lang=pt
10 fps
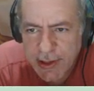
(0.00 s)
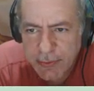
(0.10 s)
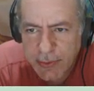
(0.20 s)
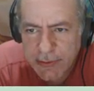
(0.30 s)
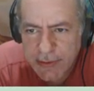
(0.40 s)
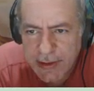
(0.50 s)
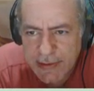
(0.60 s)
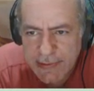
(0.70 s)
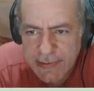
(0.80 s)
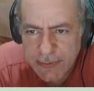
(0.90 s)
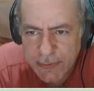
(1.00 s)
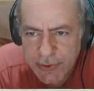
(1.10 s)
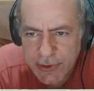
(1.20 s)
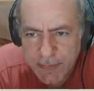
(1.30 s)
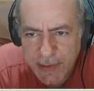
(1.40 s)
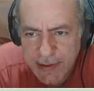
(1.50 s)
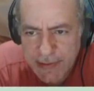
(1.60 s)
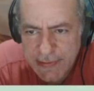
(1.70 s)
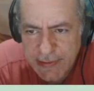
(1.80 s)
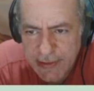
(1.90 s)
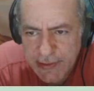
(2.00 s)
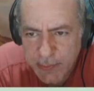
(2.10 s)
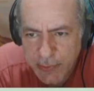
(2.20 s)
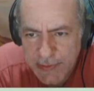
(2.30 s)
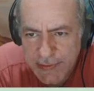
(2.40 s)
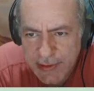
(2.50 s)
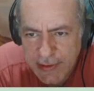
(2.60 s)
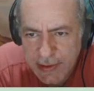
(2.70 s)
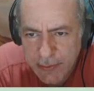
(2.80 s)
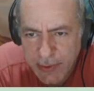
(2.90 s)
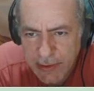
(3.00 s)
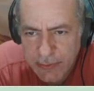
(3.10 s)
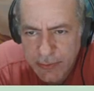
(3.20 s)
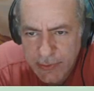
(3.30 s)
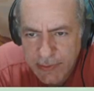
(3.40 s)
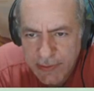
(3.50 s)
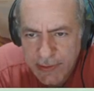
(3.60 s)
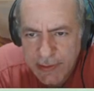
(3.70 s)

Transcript: H4, H5 já aparece em resposta a H4, né?